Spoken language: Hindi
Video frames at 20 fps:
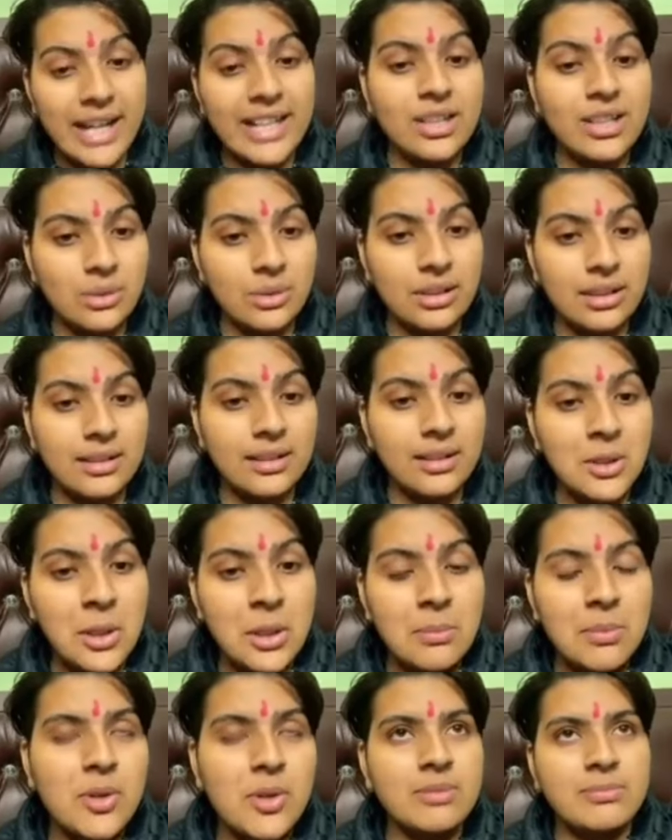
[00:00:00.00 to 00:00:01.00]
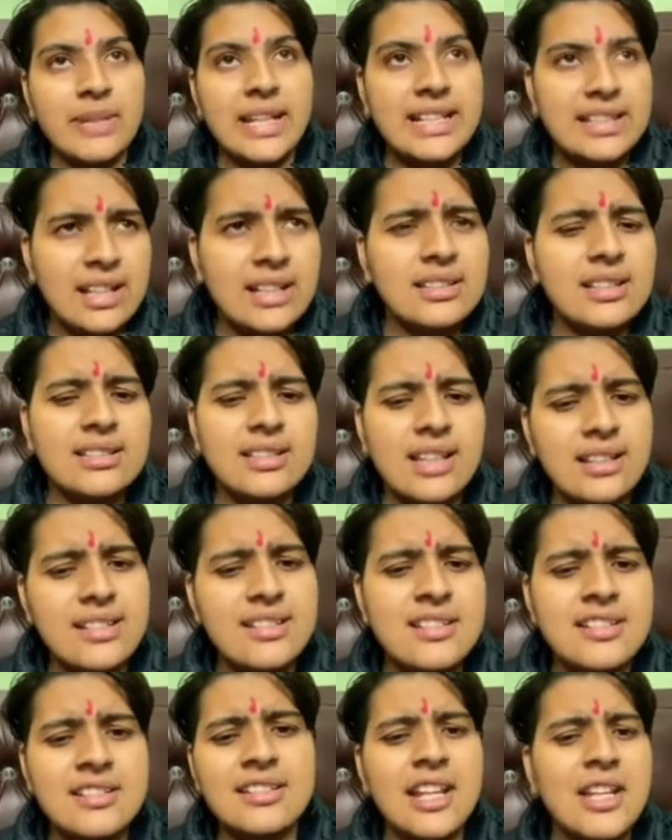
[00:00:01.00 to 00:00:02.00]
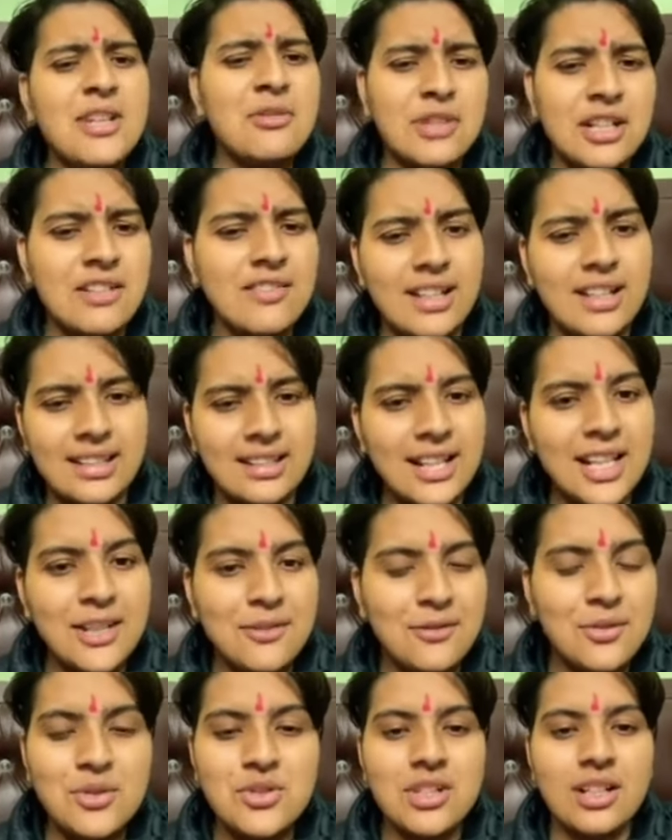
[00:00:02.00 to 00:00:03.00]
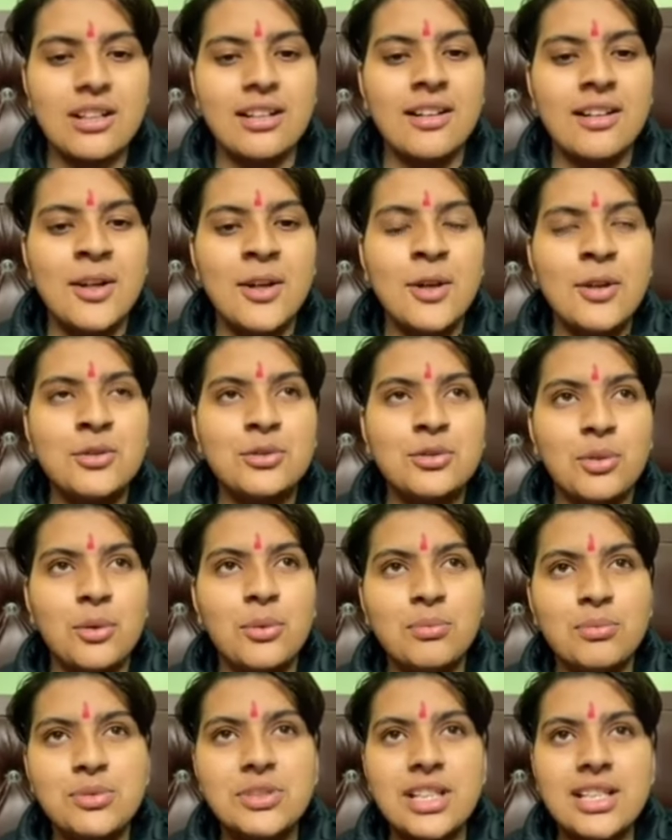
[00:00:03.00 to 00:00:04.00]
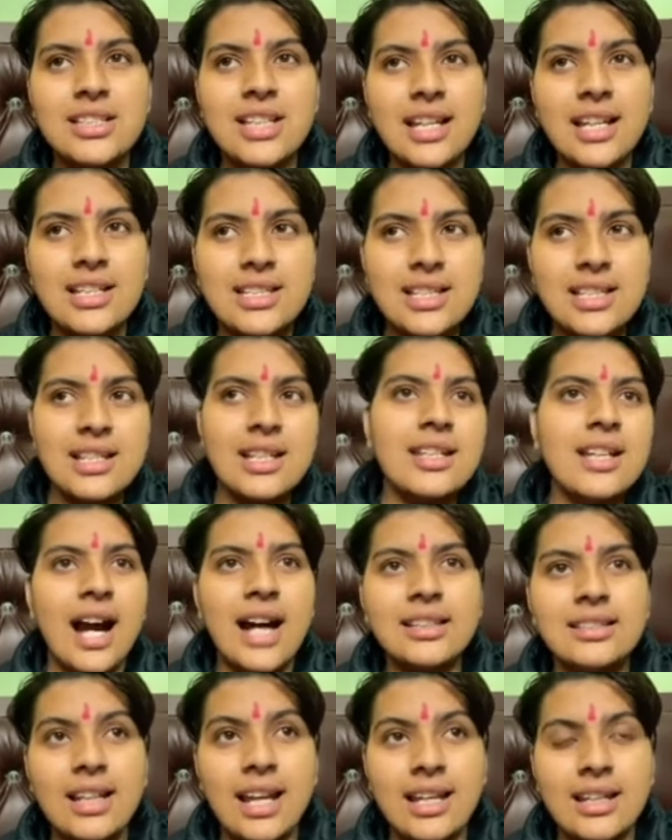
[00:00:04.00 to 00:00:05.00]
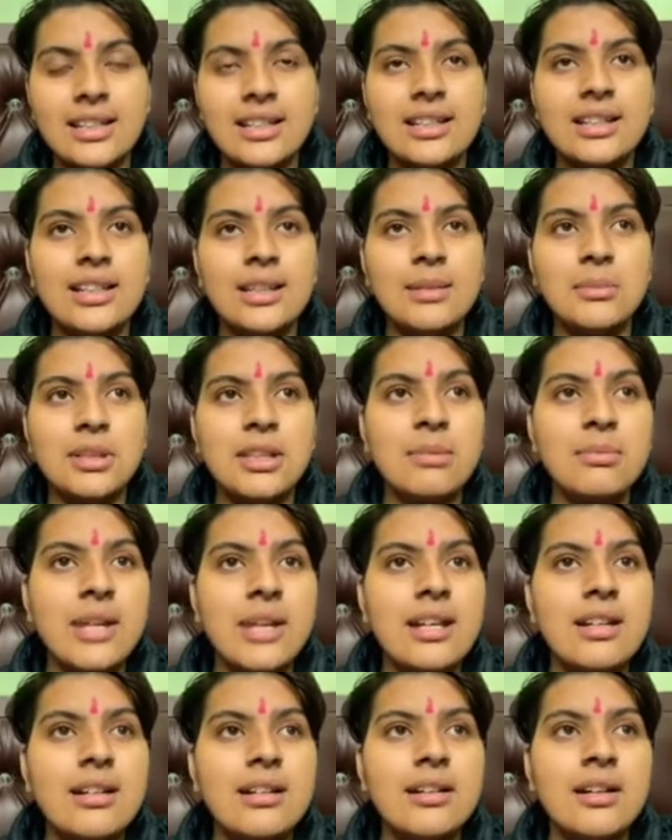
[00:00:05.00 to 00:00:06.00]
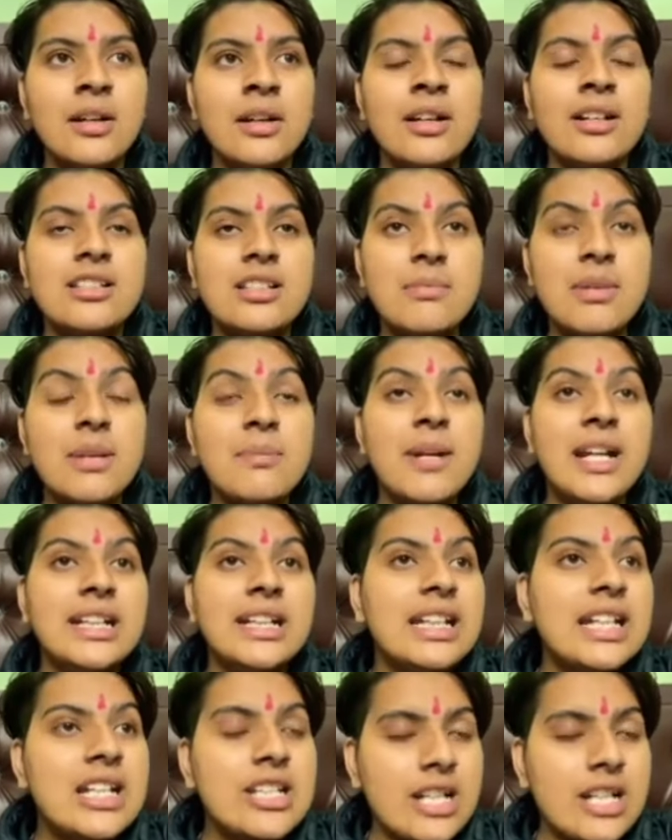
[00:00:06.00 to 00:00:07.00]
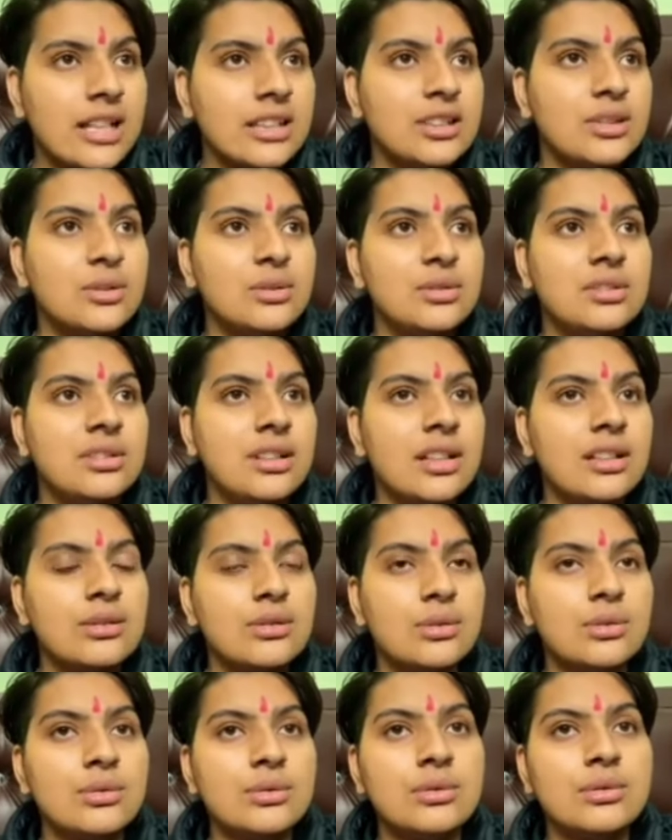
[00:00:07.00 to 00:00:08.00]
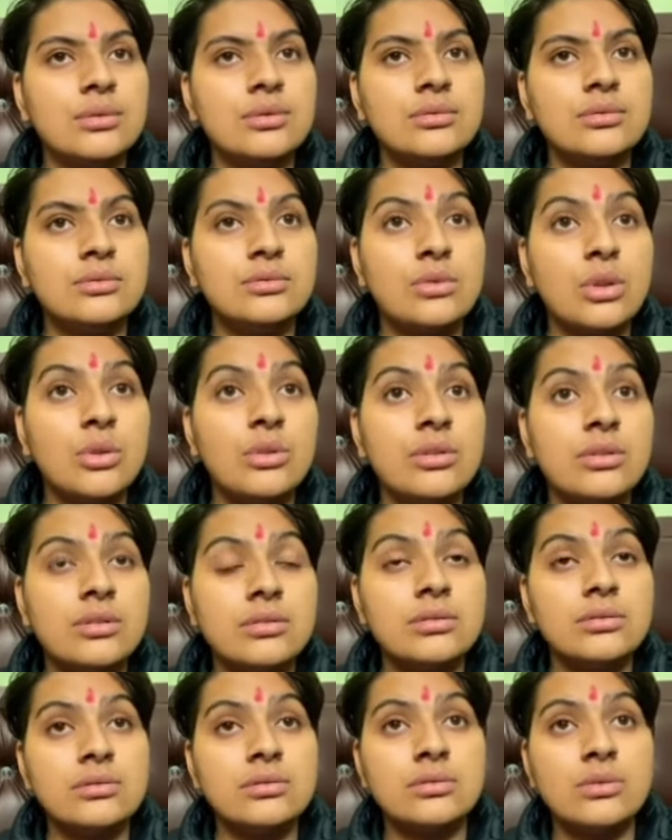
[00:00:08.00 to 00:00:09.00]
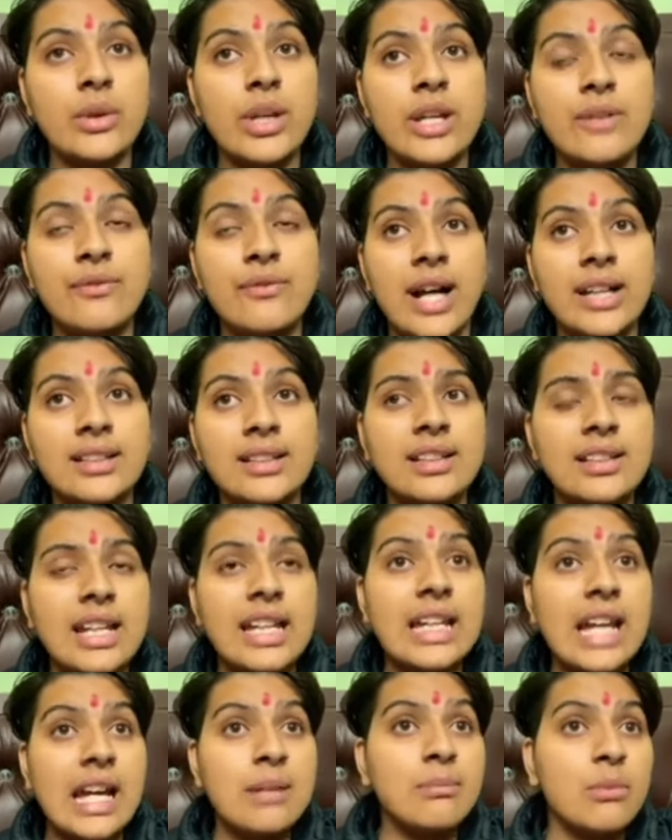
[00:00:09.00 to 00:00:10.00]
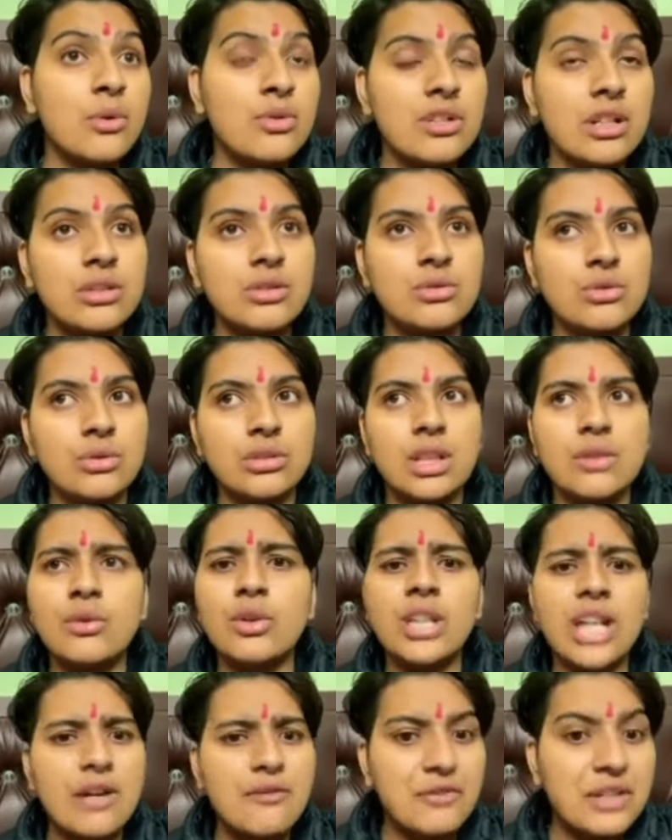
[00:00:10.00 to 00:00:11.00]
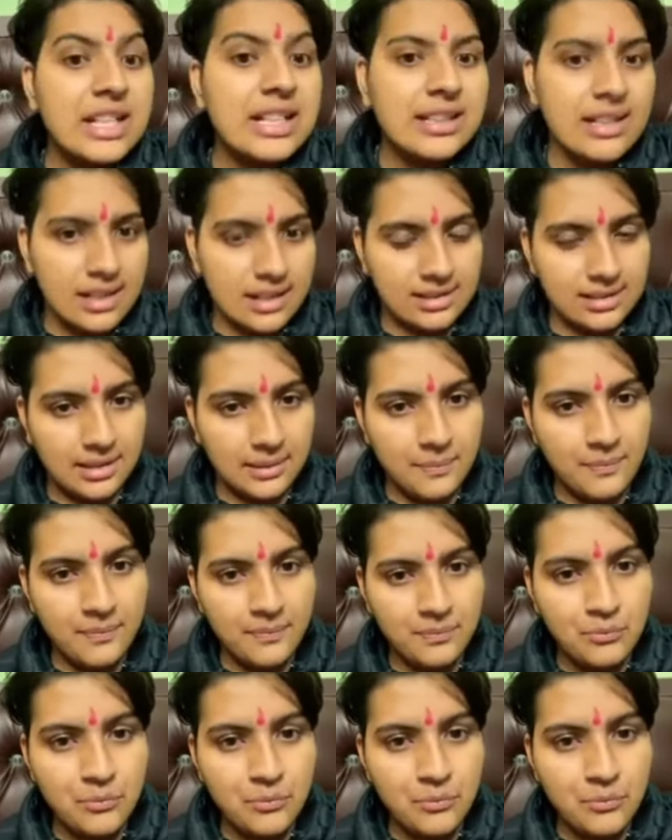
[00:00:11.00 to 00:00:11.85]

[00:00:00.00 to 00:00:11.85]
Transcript: बिहाइंड होगी बिकॉज मेरे साथ ये सारी चीज़ें नहीं होने वाली ना इन फ्यूचर तो मुझे सारी चीज़ें याद रहेगी कि मतलब लाइक जब एक बेटी की शादी होती है तो तो तो एक फादर के क्या इमोशंस होते हैं वो क्या फील करते हैं